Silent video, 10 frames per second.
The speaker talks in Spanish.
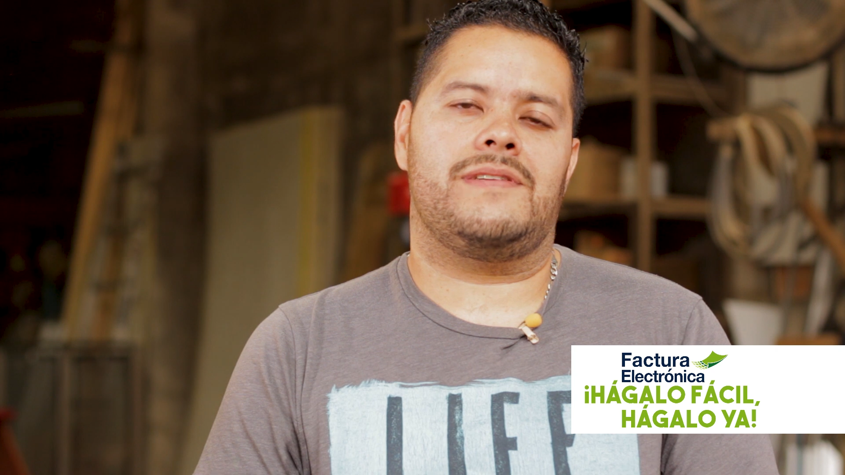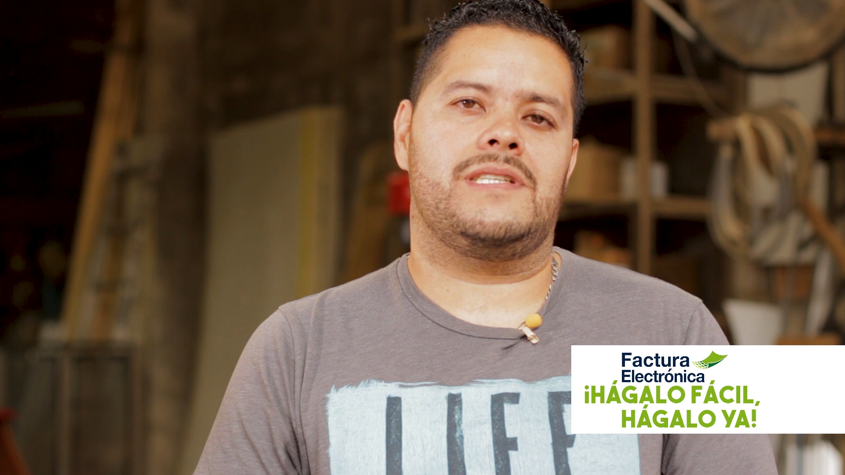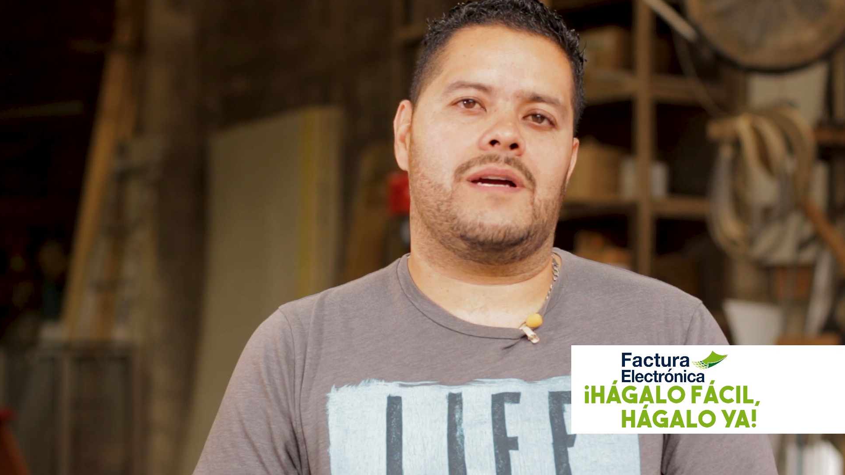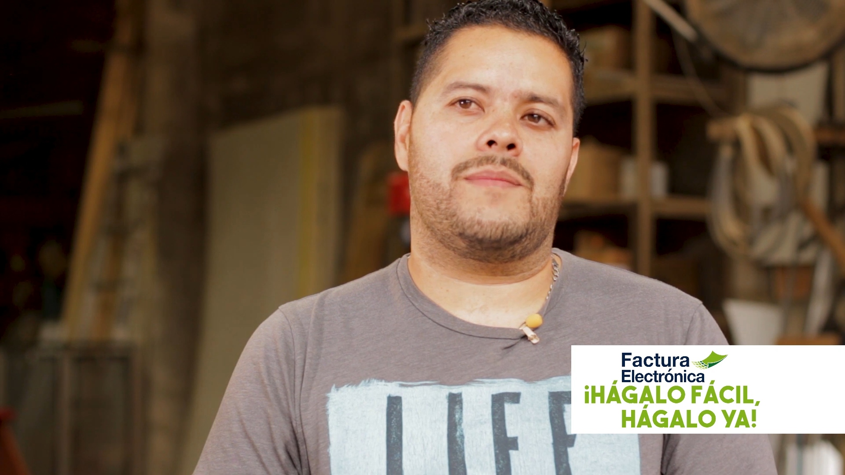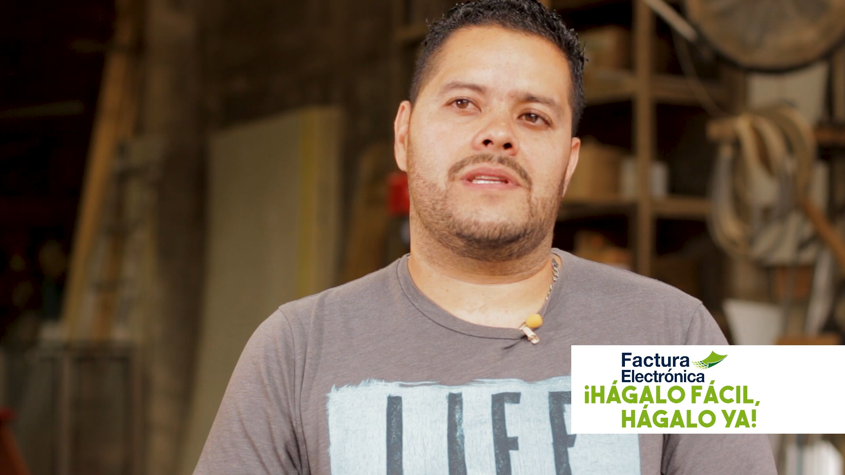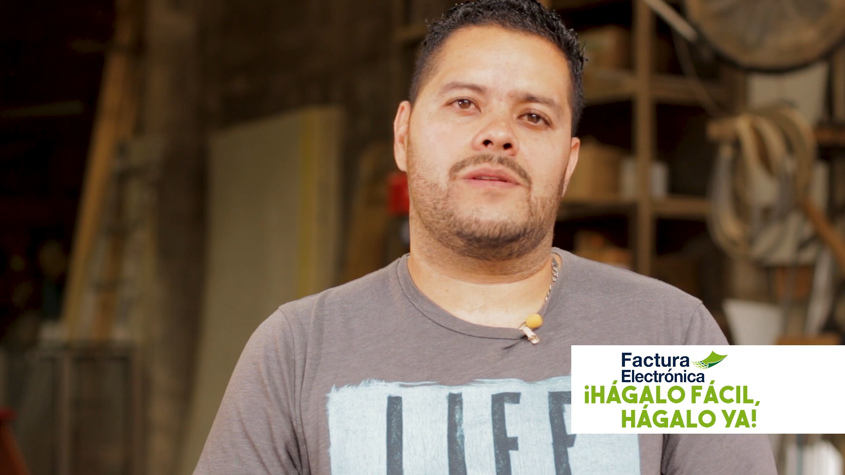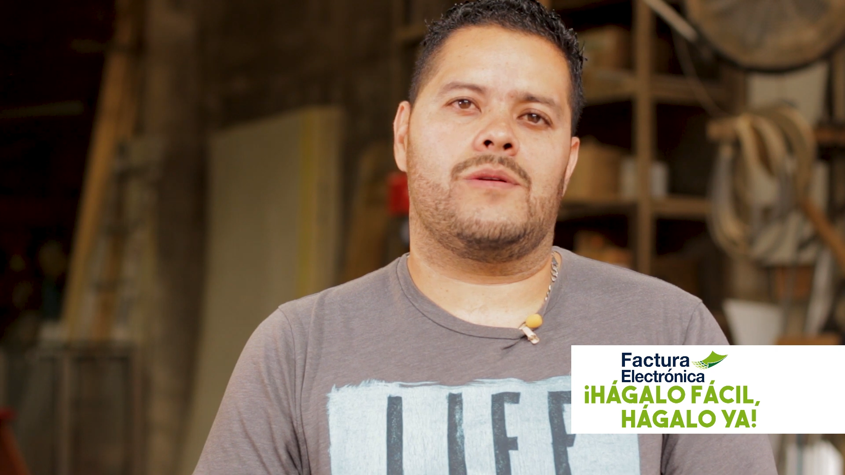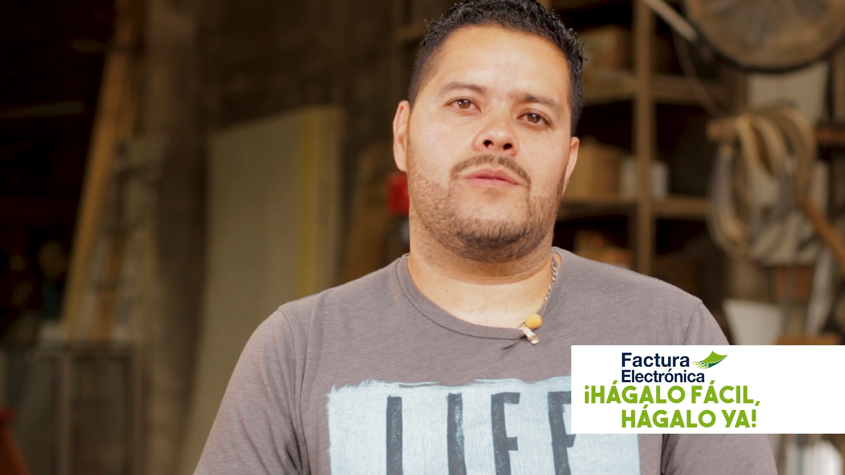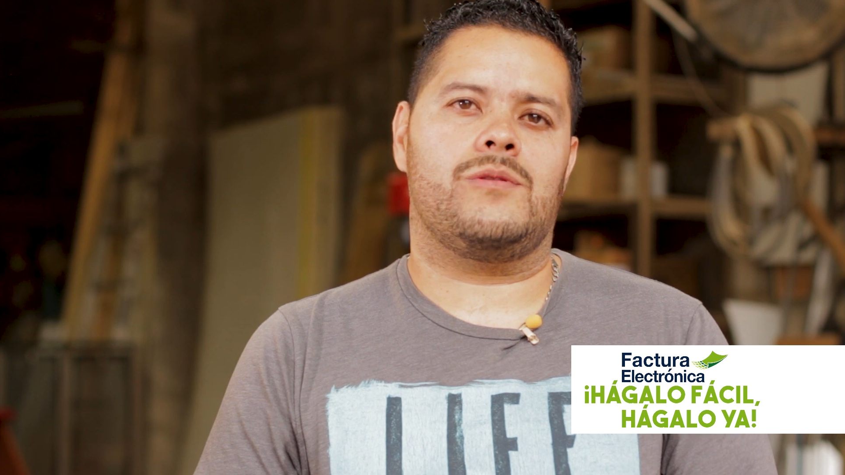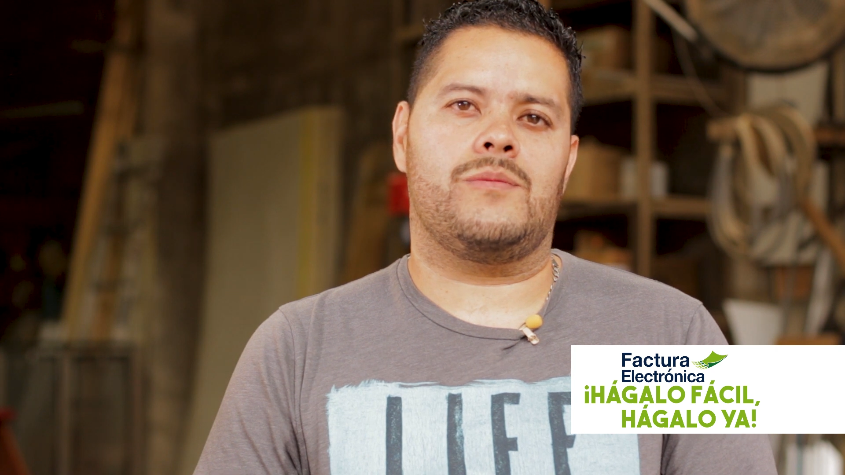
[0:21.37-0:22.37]
físicamente
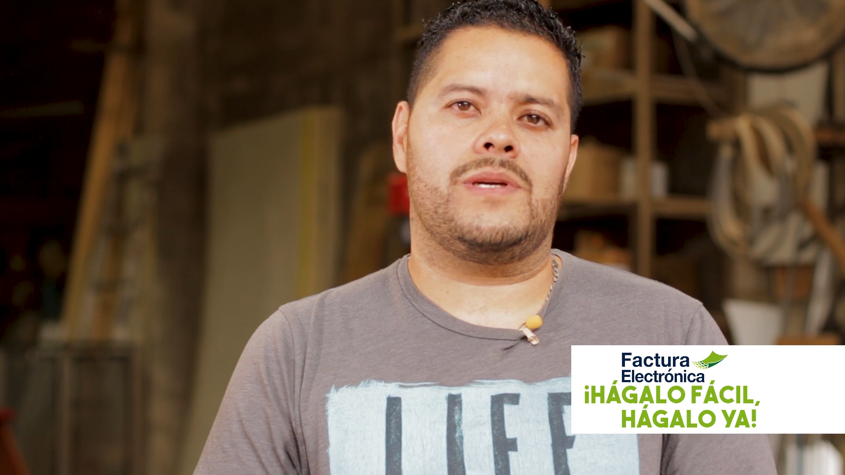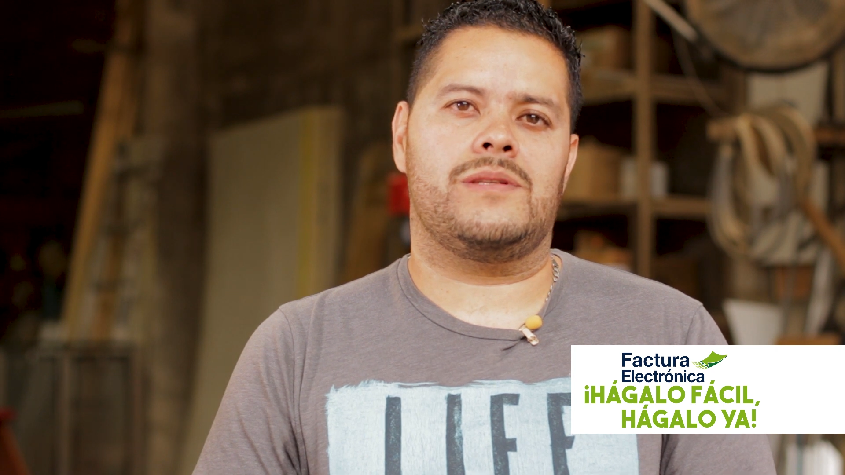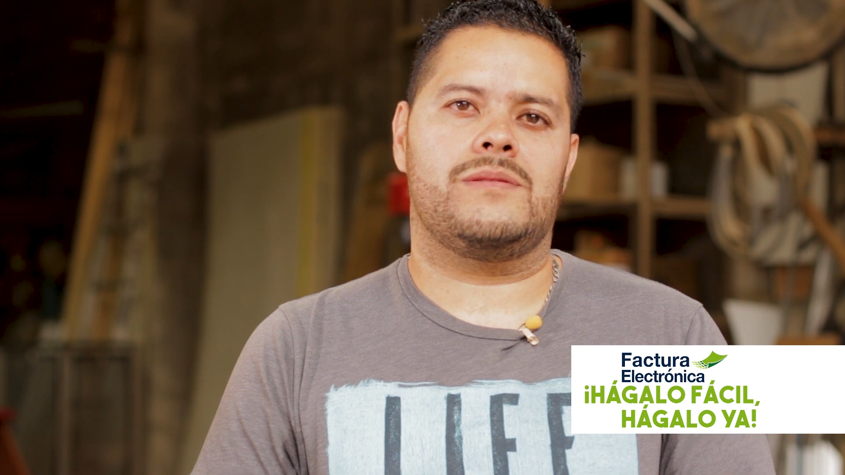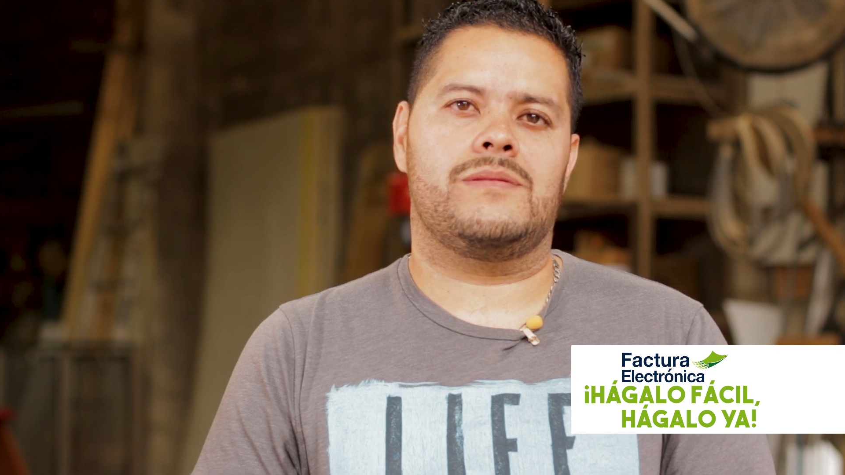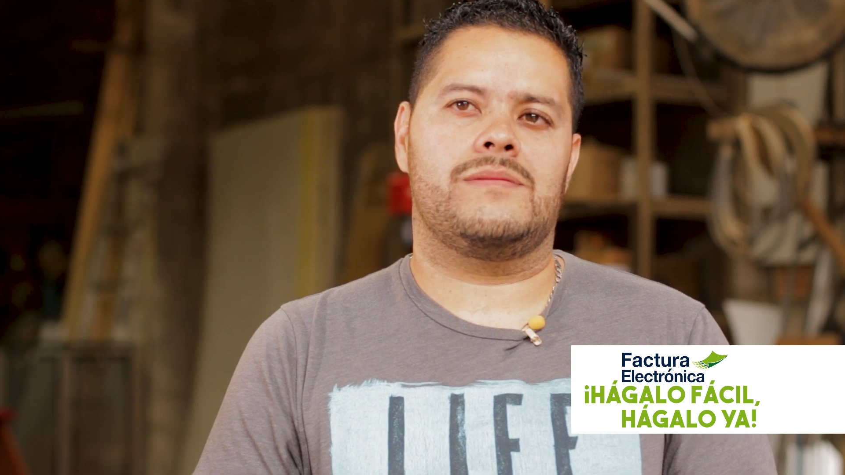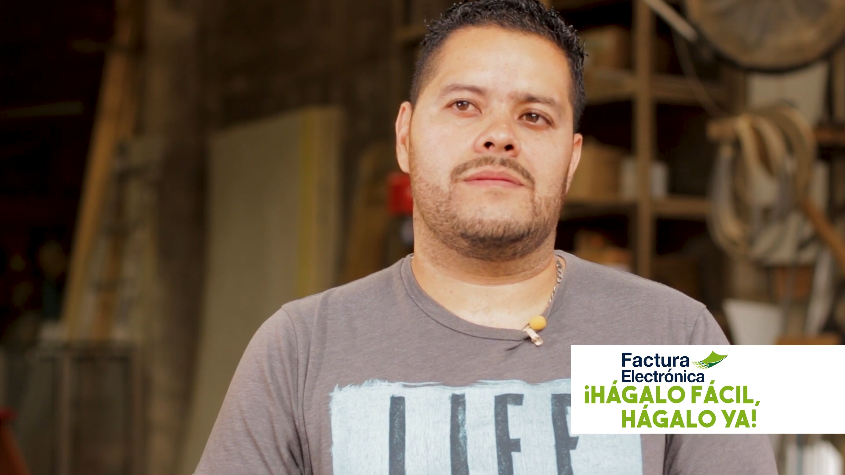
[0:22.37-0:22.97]
todos los documentos.